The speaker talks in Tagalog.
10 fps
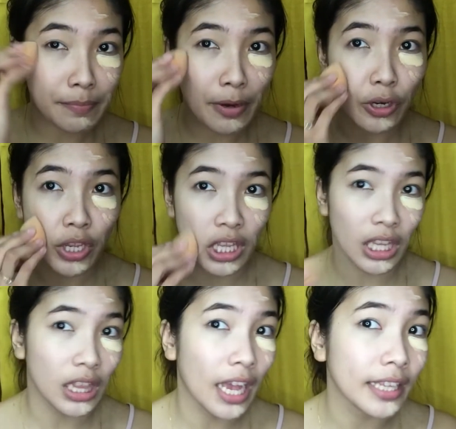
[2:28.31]
Pero,
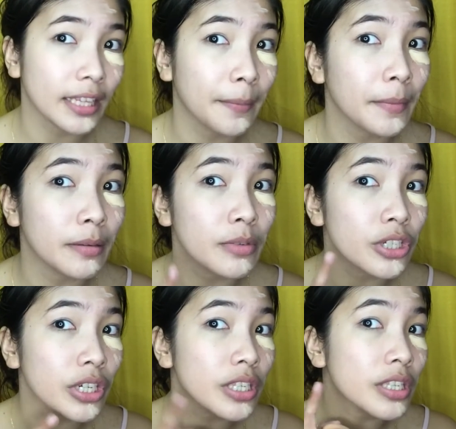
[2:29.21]
hindi lahat ng
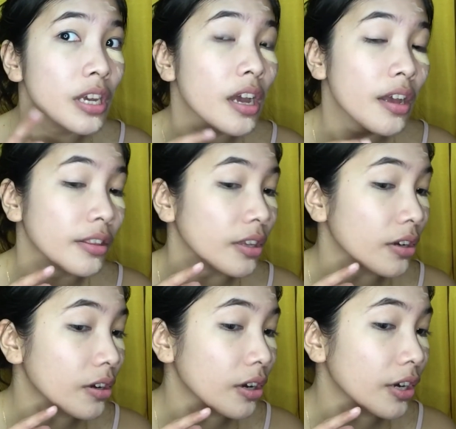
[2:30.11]
blemishes
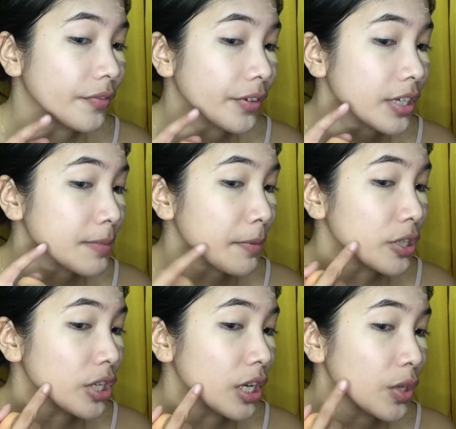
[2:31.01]
naka-cover.
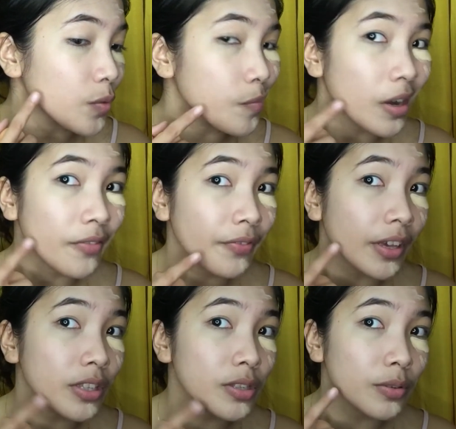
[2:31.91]
Especially yung mga
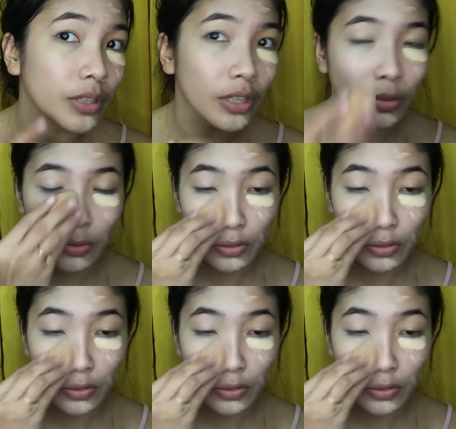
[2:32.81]
veins ko dito.